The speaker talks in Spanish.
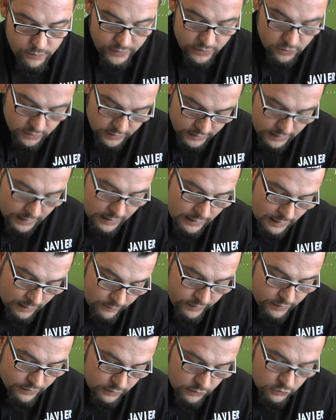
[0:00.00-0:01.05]
pero que a la
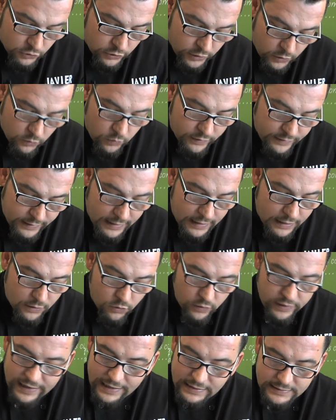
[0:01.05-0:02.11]
vez nos recuerde al ajo.
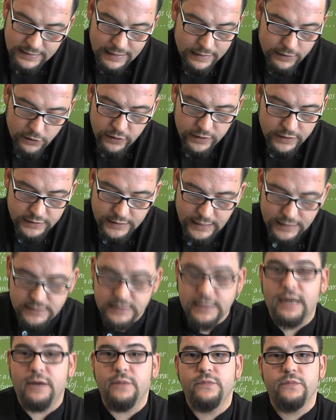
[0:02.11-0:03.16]
Este alioli ya
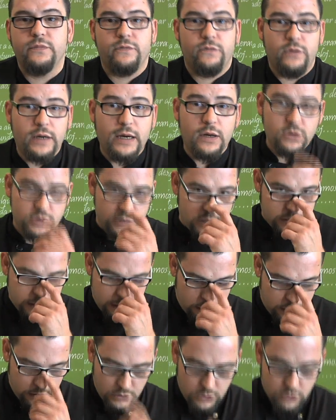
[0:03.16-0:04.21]
está, fijaros qué
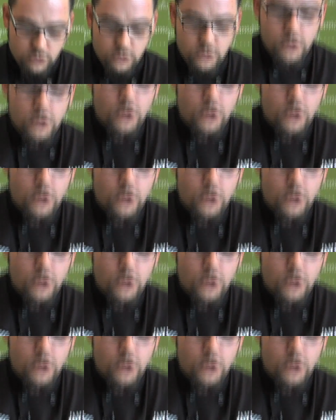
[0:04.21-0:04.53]
sencillo.